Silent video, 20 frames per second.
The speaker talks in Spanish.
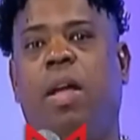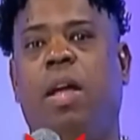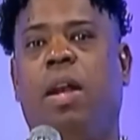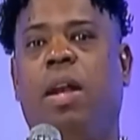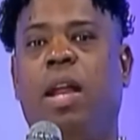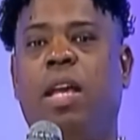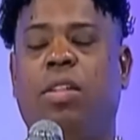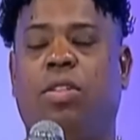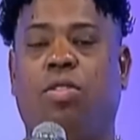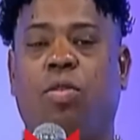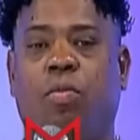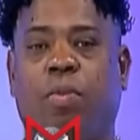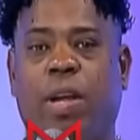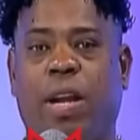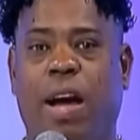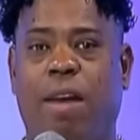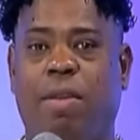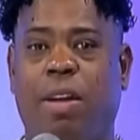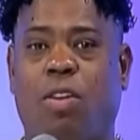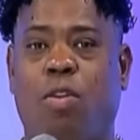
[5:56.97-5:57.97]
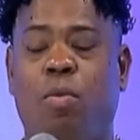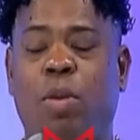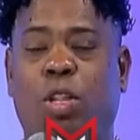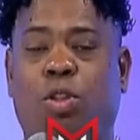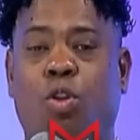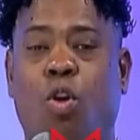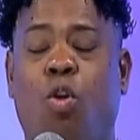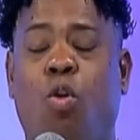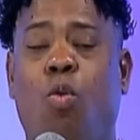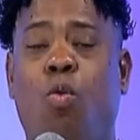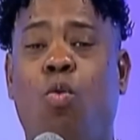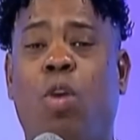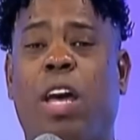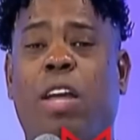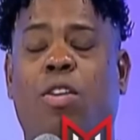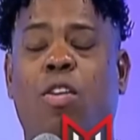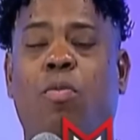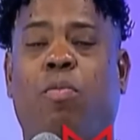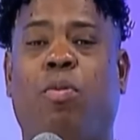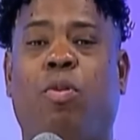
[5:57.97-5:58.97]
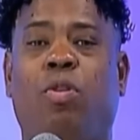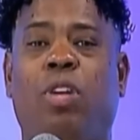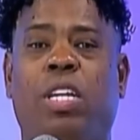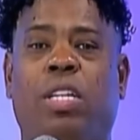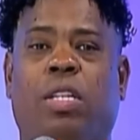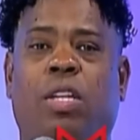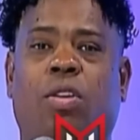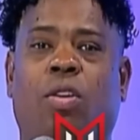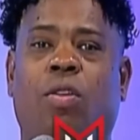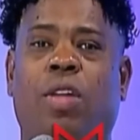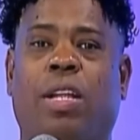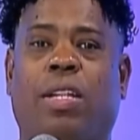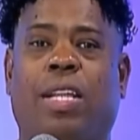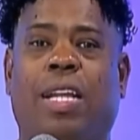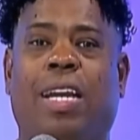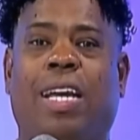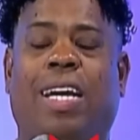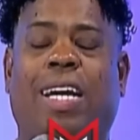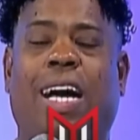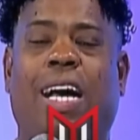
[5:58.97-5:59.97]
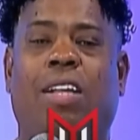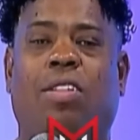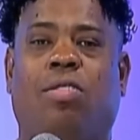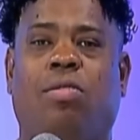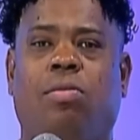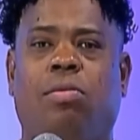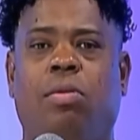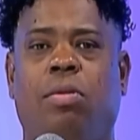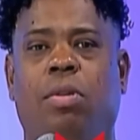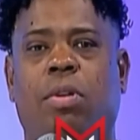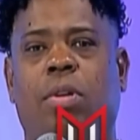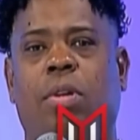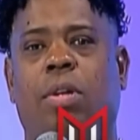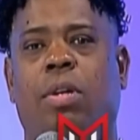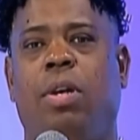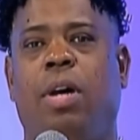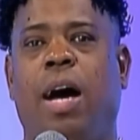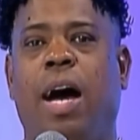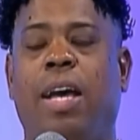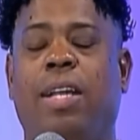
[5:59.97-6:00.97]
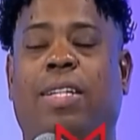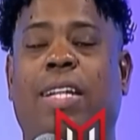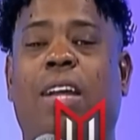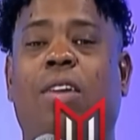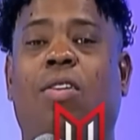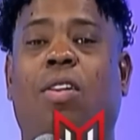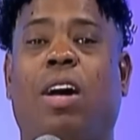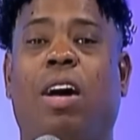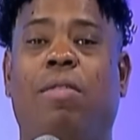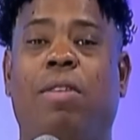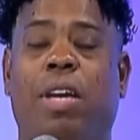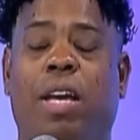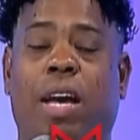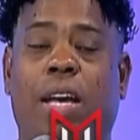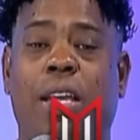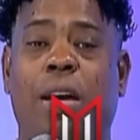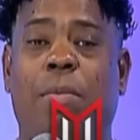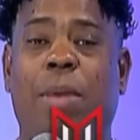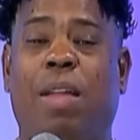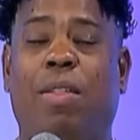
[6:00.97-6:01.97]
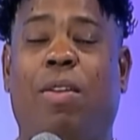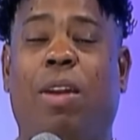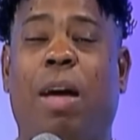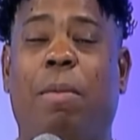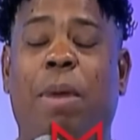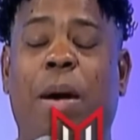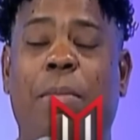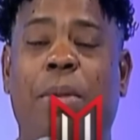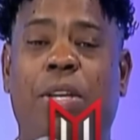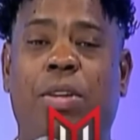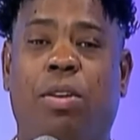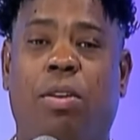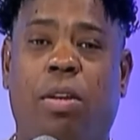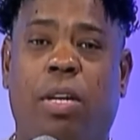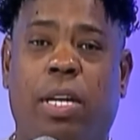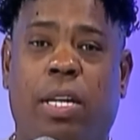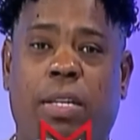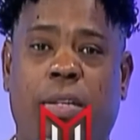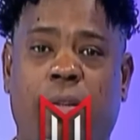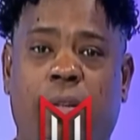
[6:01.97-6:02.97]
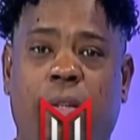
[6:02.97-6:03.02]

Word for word: la insuperable cometió un error político de hacerle caso a esa loca vieja llamada la Mami Jordan.